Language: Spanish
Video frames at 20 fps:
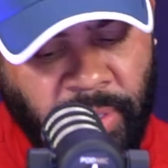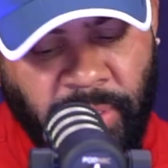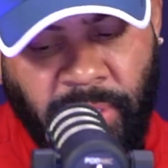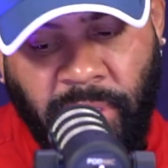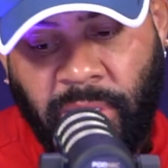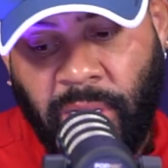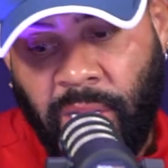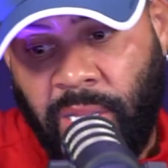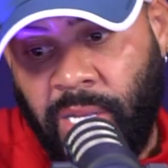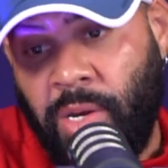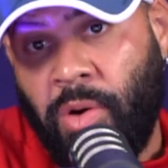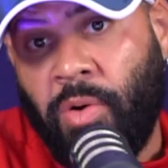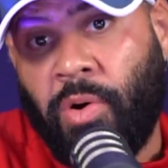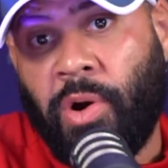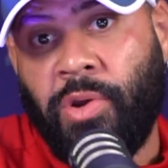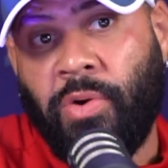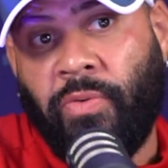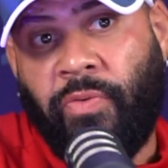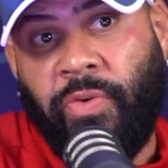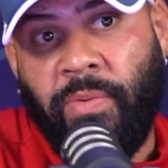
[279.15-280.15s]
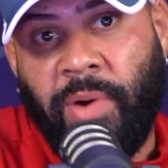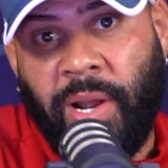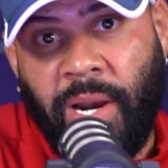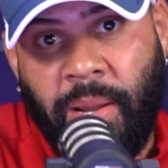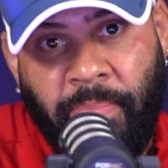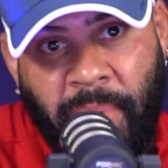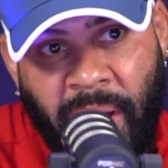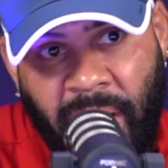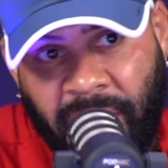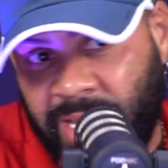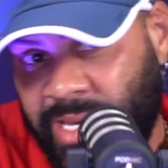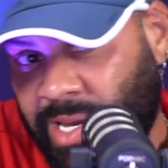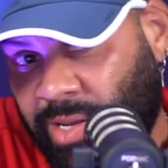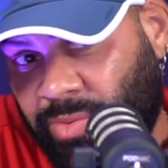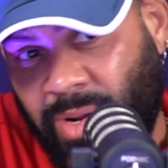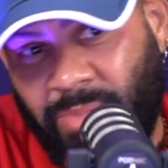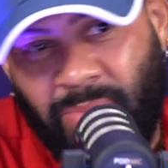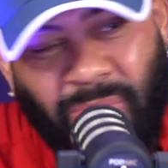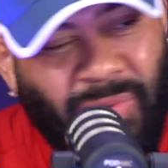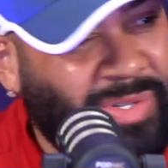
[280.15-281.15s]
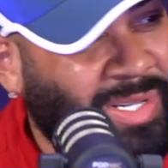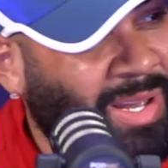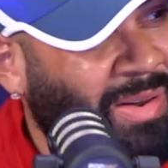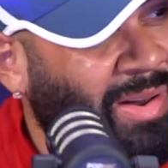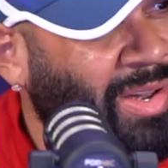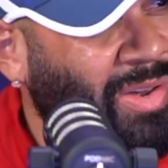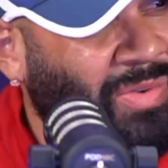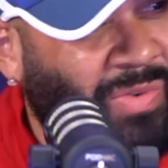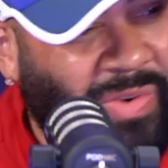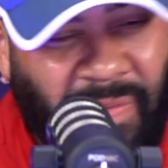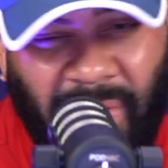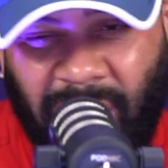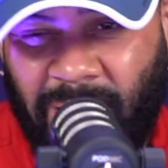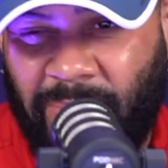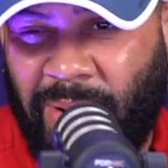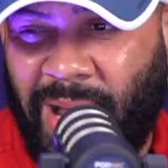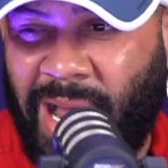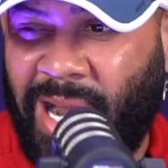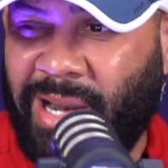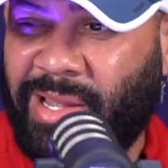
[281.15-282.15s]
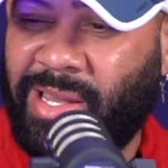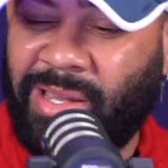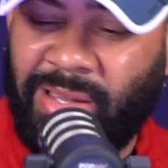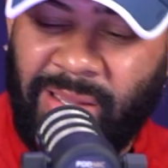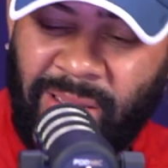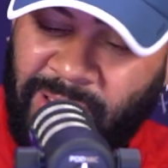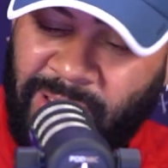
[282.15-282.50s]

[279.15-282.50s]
si te digo que yo fui Vale Parking, ya todo el mundo sabe que yo fui Vale Parking.